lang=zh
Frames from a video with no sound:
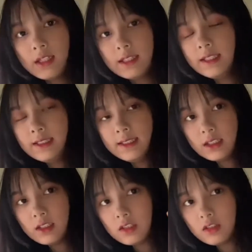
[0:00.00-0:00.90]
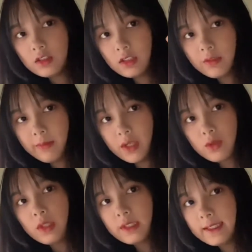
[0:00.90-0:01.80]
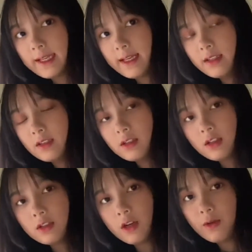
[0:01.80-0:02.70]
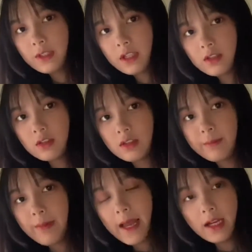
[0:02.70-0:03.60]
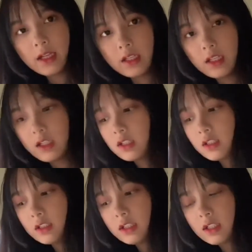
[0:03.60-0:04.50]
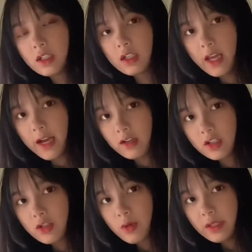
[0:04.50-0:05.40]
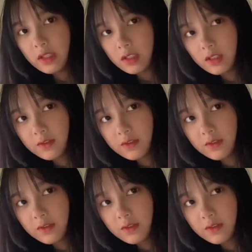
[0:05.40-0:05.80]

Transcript: 第七个是这个美妆蛋，然后我当时是买了一盒那个两支装的，